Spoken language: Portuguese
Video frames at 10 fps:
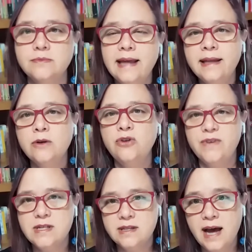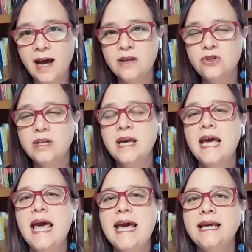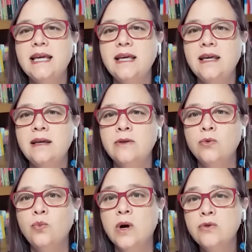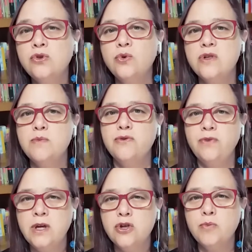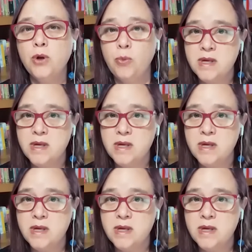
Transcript: A ideia da universidade é que o ano de 2020,